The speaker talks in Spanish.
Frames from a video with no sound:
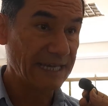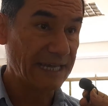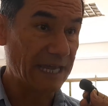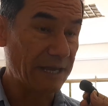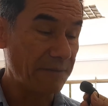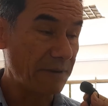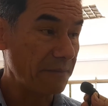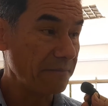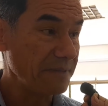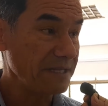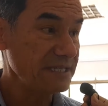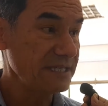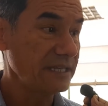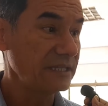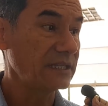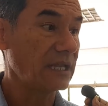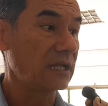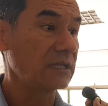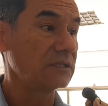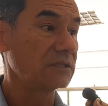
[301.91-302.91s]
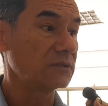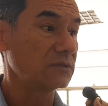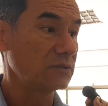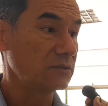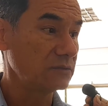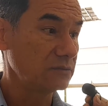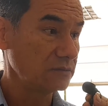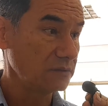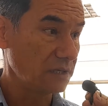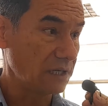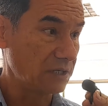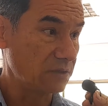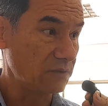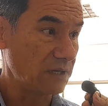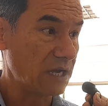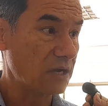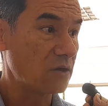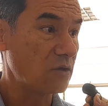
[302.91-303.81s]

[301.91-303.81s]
que van visitando en una